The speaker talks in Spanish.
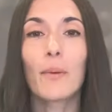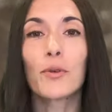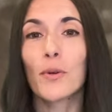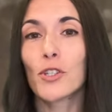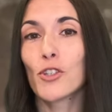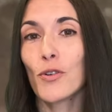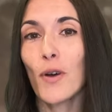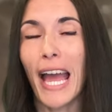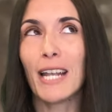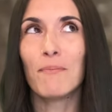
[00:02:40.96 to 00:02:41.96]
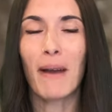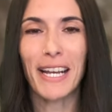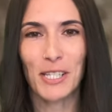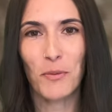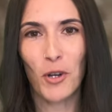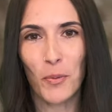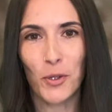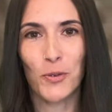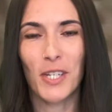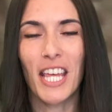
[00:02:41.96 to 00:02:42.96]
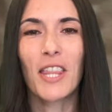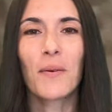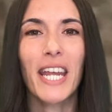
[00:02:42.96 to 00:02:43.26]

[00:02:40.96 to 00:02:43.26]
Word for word: aprovechó al máximo la oportunidad de